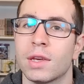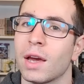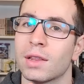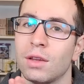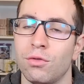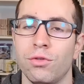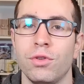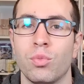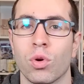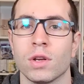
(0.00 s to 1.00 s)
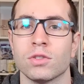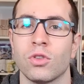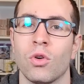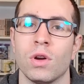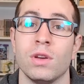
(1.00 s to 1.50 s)
écarter Vivi pour
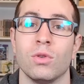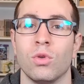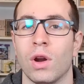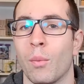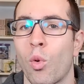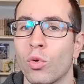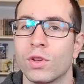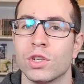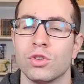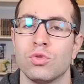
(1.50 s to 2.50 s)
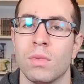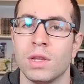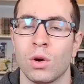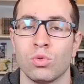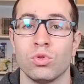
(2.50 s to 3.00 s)
l'instant et euh, la protéger d'une
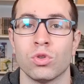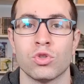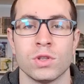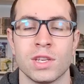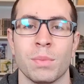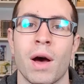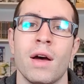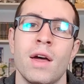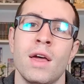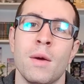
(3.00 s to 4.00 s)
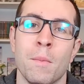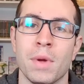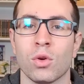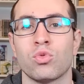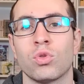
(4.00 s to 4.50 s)
manière ou d'une autre, je ne sais pas,
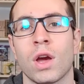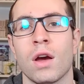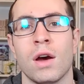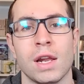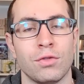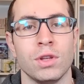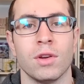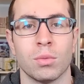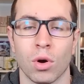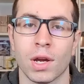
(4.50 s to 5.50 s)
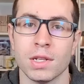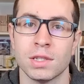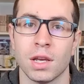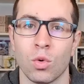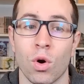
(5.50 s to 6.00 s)
mais en tout cas, elle a fini avec
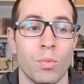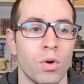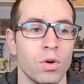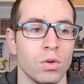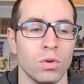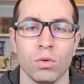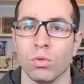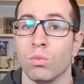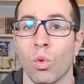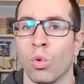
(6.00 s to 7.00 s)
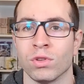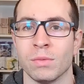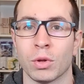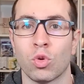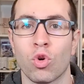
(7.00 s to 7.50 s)
Morgans et Wapol, euh, bon, on ne
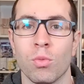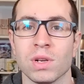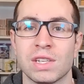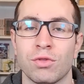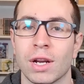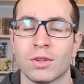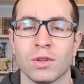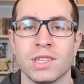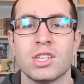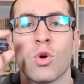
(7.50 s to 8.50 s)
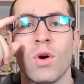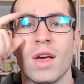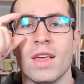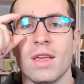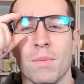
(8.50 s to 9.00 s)
sait pas trop comment s'est fait la transition,
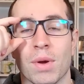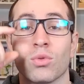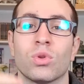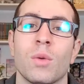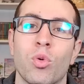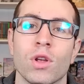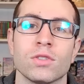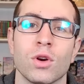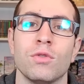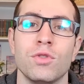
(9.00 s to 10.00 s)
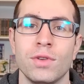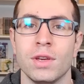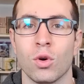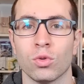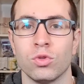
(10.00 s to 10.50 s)
mais en tout cas, pour l'instant,
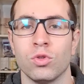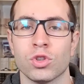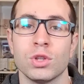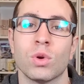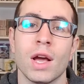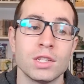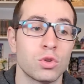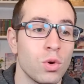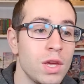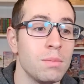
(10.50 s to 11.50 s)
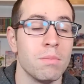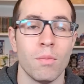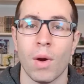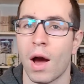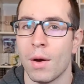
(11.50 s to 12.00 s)
Vivi est hors de danger, donc est-ce que
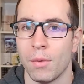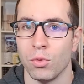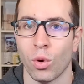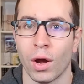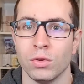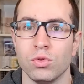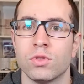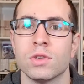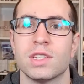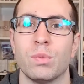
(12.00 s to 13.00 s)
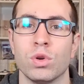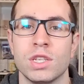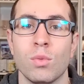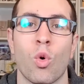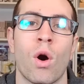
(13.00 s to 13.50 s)
Im a Uranus C'est
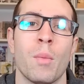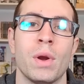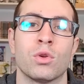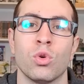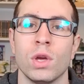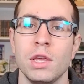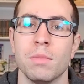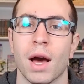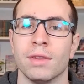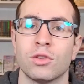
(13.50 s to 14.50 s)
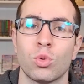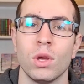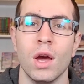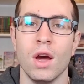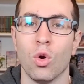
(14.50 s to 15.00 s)
possible, on rappelle que Im a
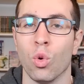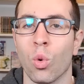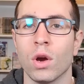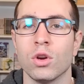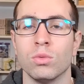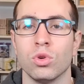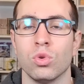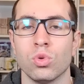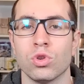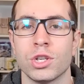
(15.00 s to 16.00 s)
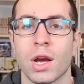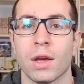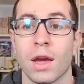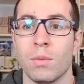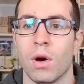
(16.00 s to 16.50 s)
détruit le royaume de
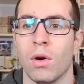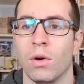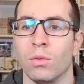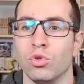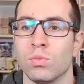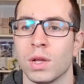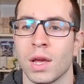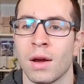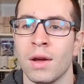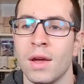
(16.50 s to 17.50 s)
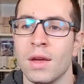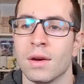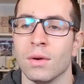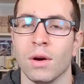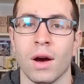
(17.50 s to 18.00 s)
Lulushia quand même euh, d'une manière
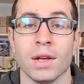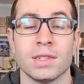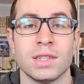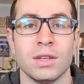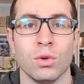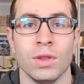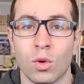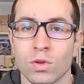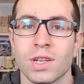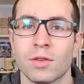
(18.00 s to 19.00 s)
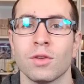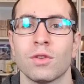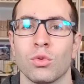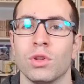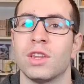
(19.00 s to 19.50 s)
euh, assez euh,
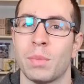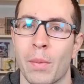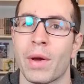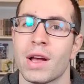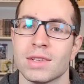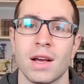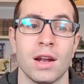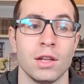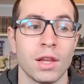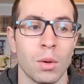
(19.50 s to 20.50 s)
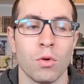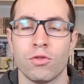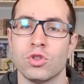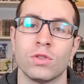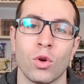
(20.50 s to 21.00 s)
déconcertante. On n'était pas prêt à ça. Elle a littéralement
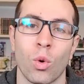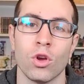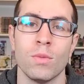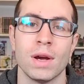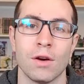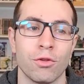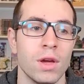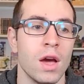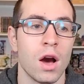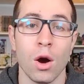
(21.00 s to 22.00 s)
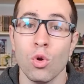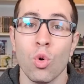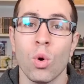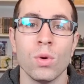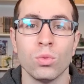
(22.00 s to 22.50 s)
fait sauter le royaume et elle a fait Ah,
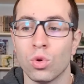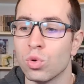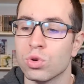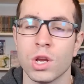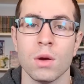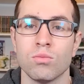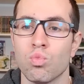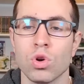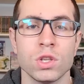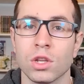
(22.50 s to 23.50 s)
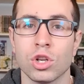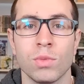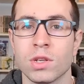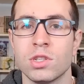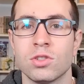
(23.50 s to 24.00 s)
le royaume de Louloucha Bon, ça n'a
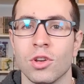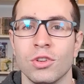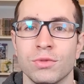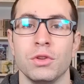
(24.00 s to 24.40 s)
jamais existé.